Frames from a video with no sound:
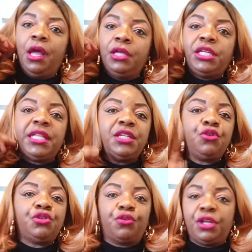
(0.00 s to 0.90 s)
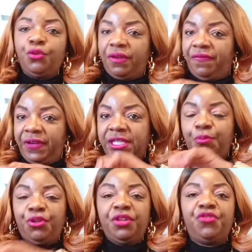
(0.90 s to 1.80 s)
J'étais juste en train de réfléchir,
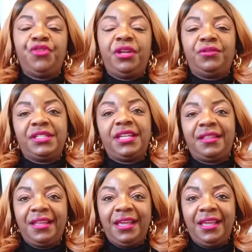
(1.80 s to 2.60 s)
peut-être que tu es enceinte.